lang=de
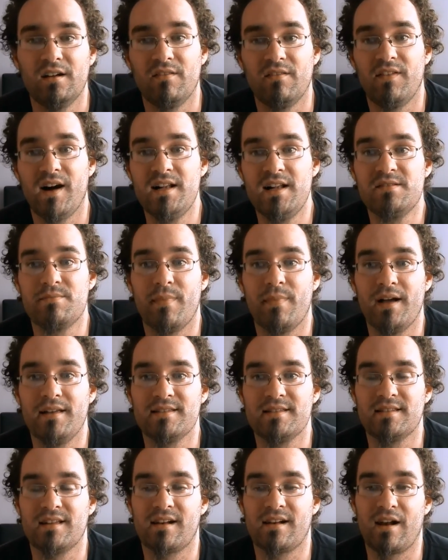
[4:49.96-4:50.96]

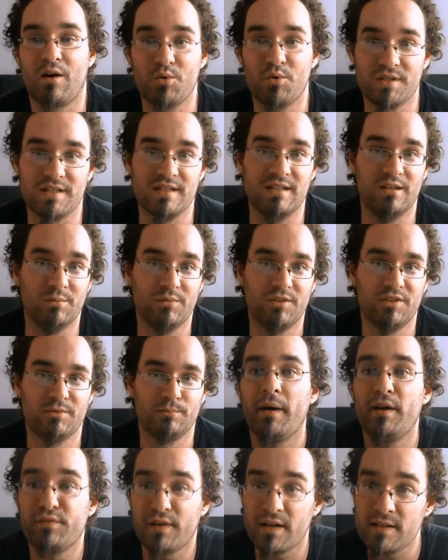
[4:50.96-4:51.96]
Waldmeister rausnimmt.
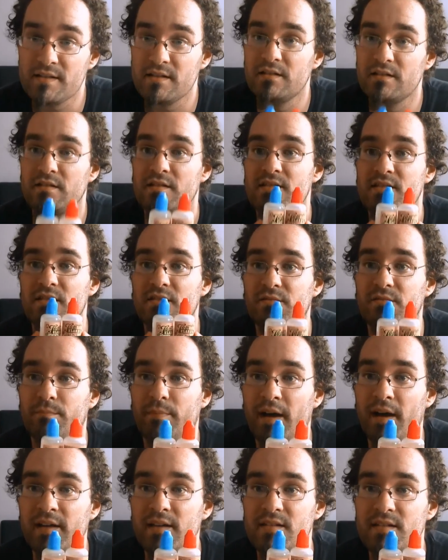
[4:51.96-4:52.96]
Mein Fazit, es sind
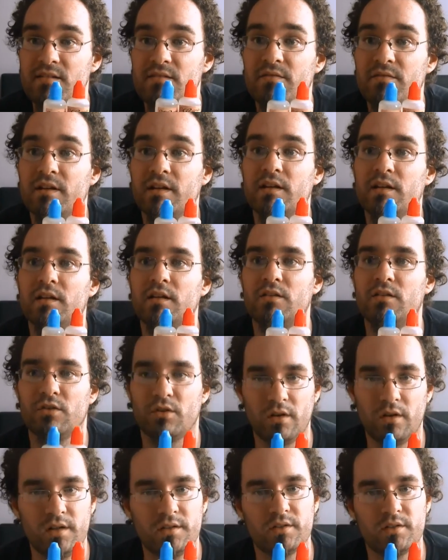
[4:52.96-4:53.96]
beides wirklich
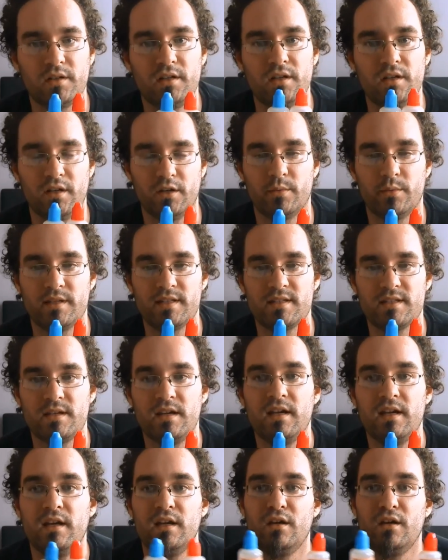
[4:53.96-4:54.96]
tolle, tolle Liquids.
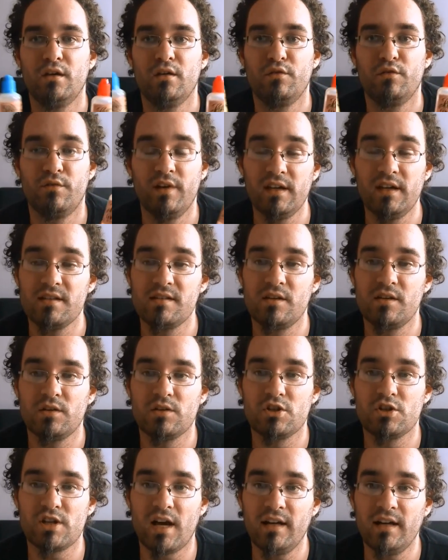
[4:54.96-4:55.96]
Für welche sie sich
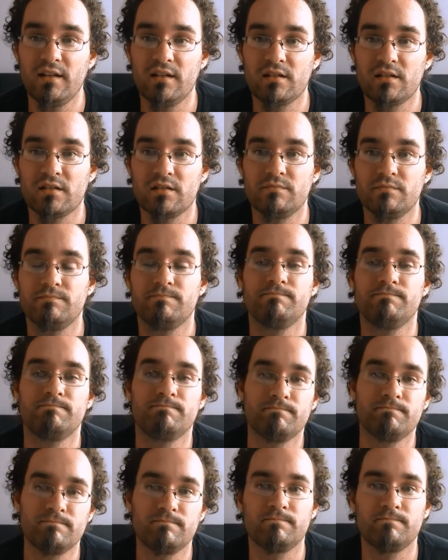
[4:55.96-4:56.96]
entscheidet,
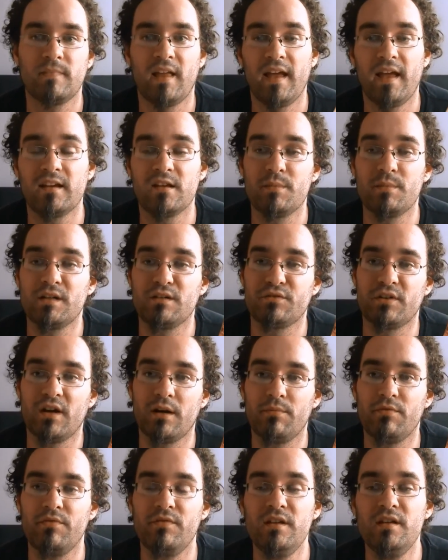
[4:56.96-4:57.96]
hängt immer davon
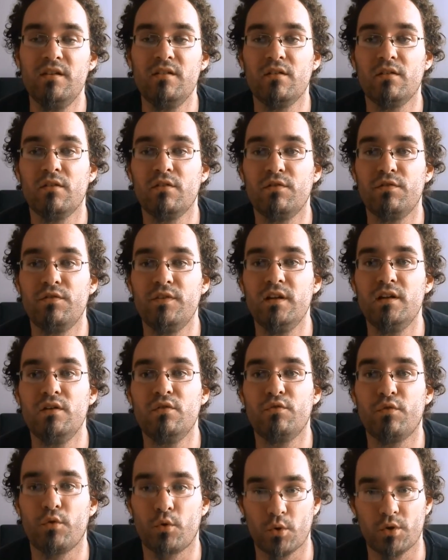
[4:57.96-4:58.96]
ab, wie viel
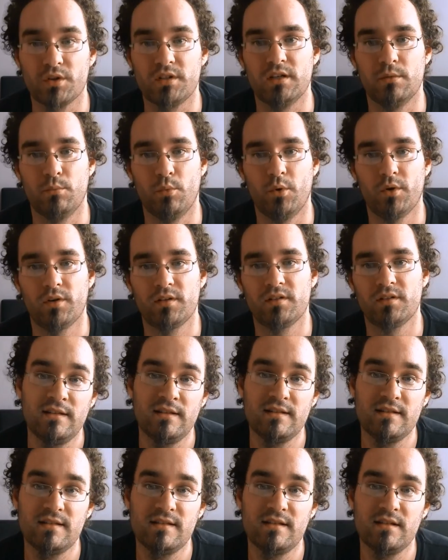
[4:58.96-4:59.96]
Frucht ihr mögt.
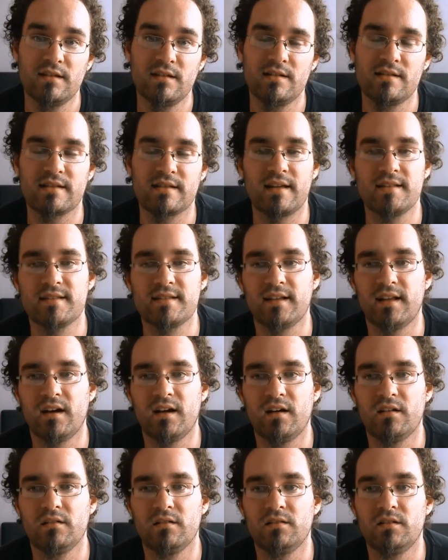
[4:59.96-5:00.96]
Dieses hier ist ganz
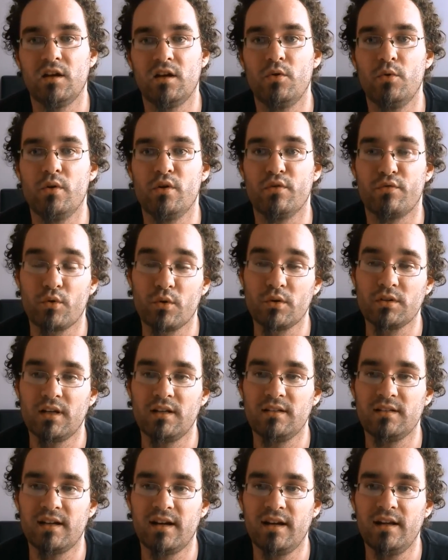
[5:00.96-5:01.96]
klar der höhere
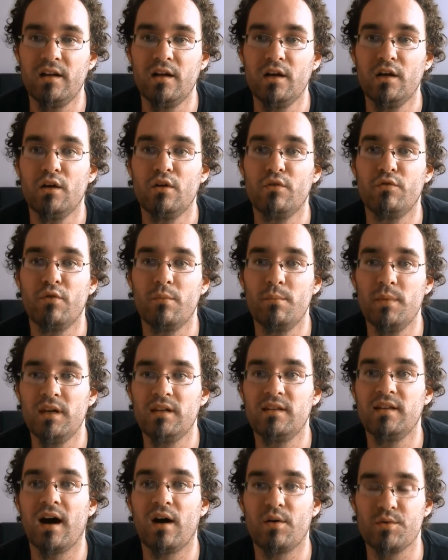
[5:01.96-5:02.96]
Fruchtanteil, für
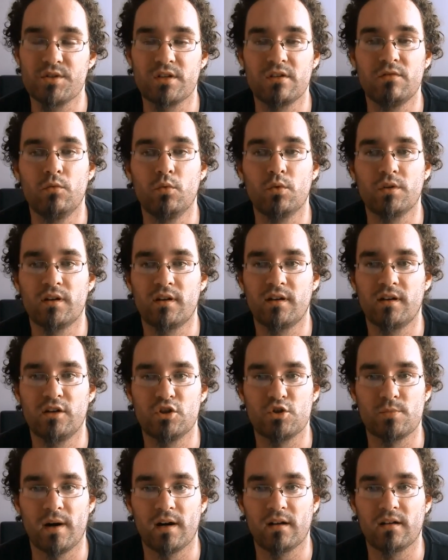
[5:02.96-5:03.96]
mich der ausgewogenere
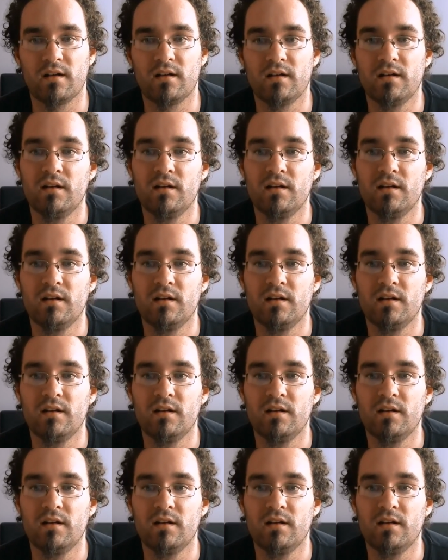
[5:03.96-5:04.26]
Geschmack.